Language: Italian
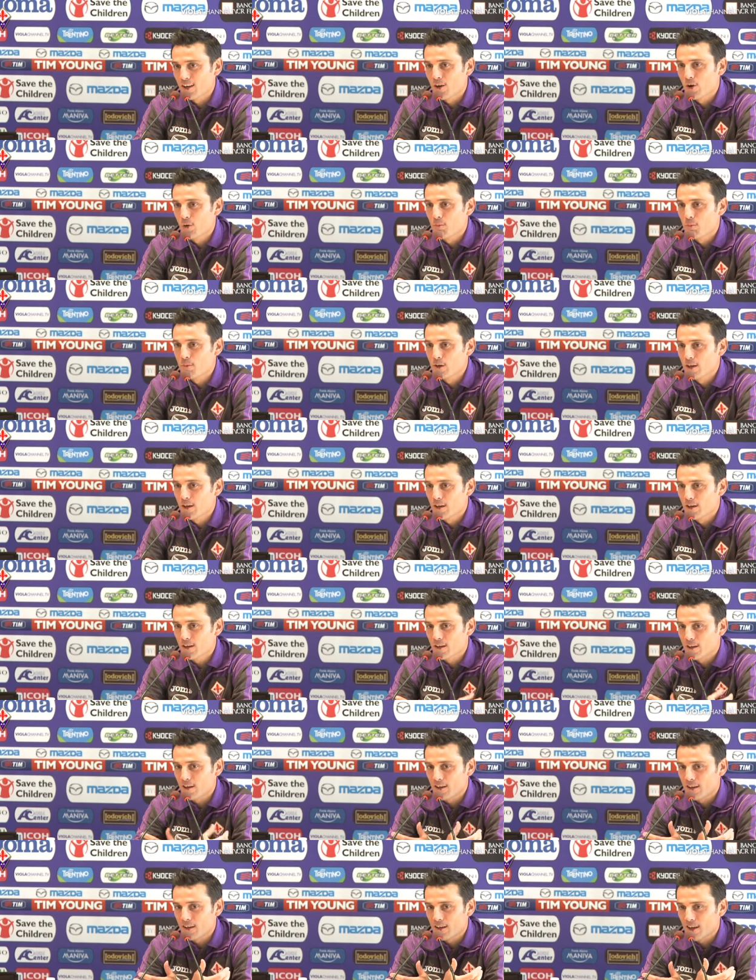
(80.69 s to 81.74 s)

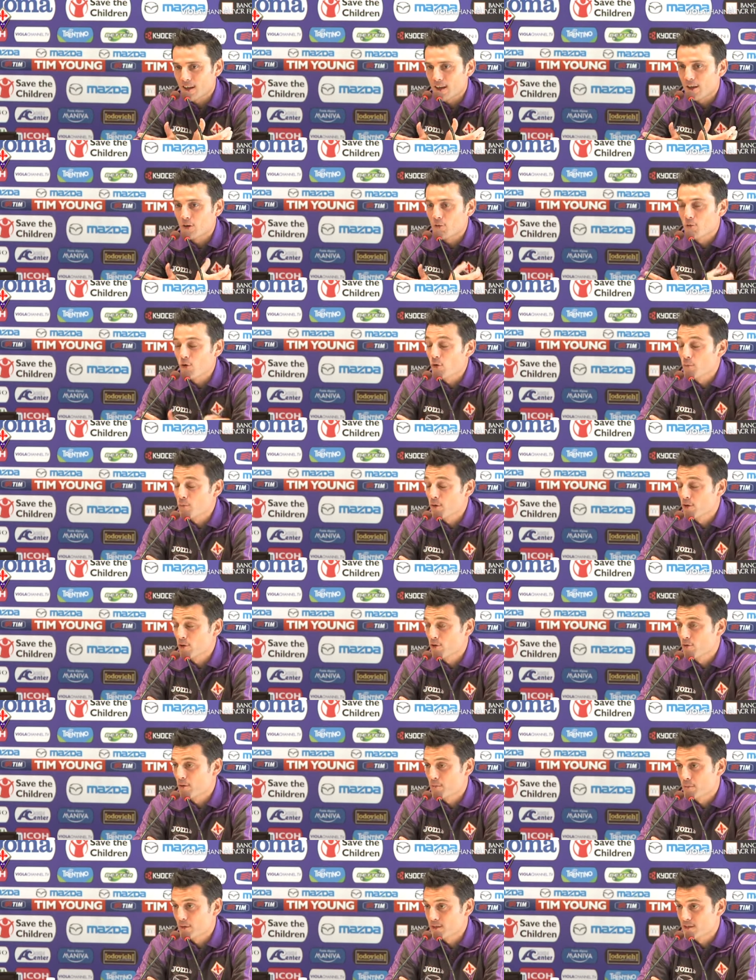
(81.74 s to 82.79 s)
eh, anche, un obbligo
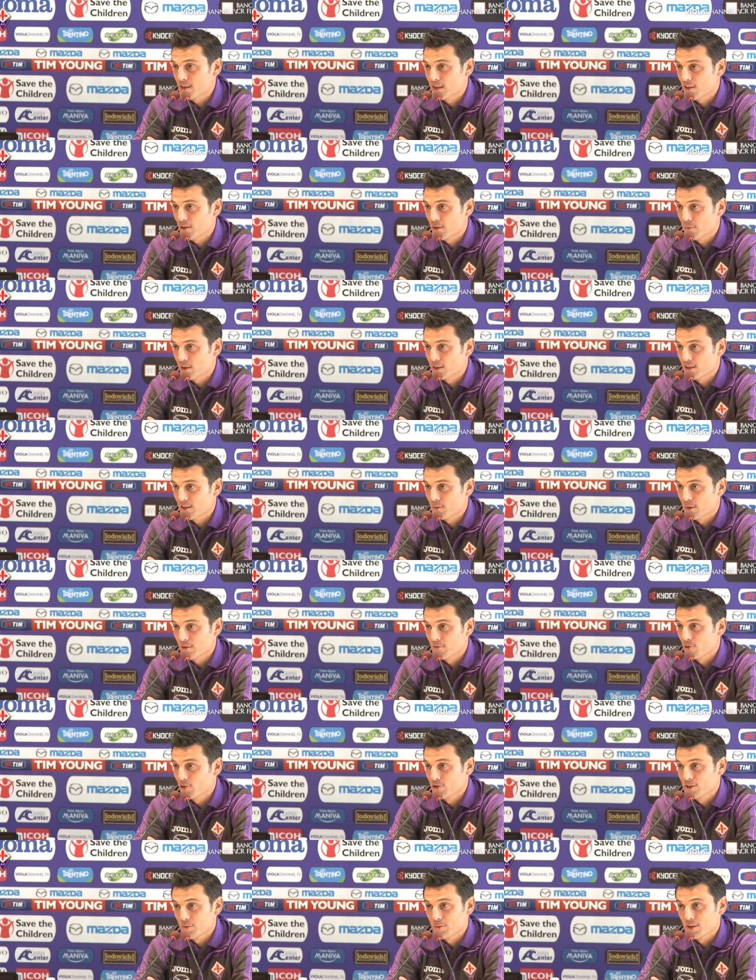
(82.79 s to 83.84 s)
dover pensare a una partita per
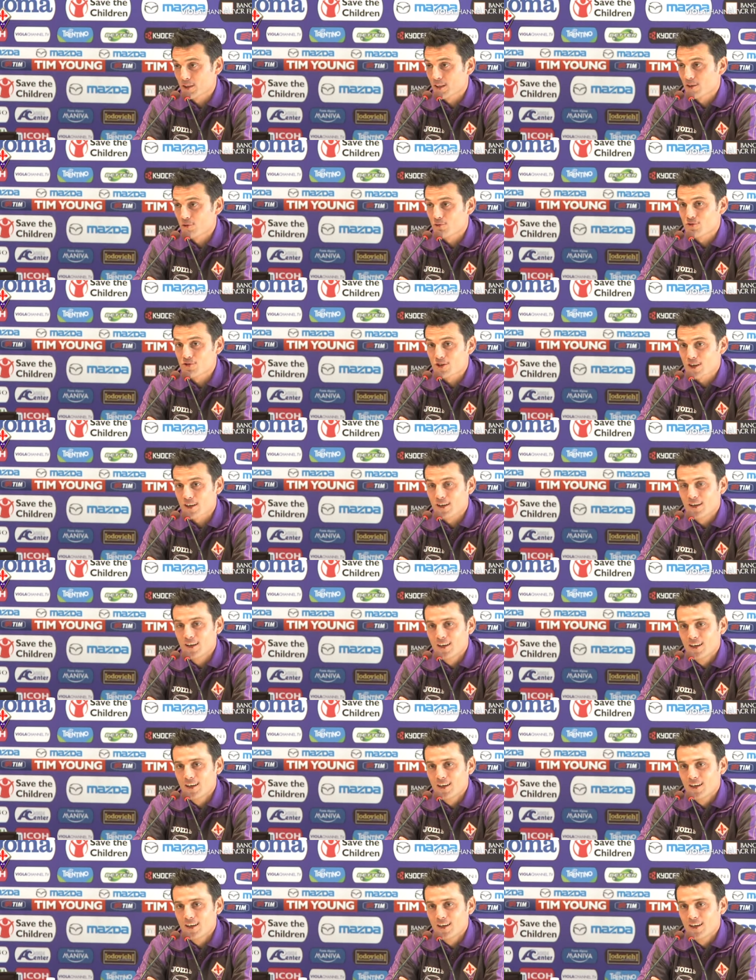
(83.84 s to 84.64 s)
volta perché non c'è